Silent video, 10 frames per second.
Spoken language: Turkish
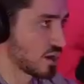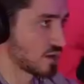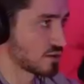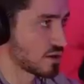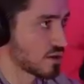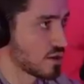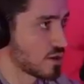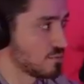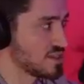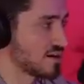manada.
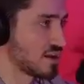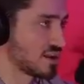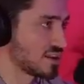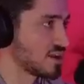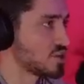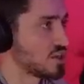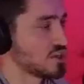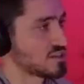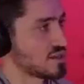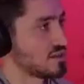Bizi harekete
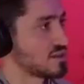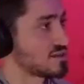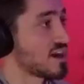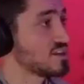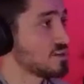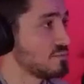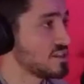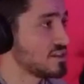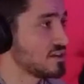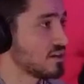geçiren insanlarla. Sadece
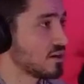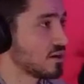bizi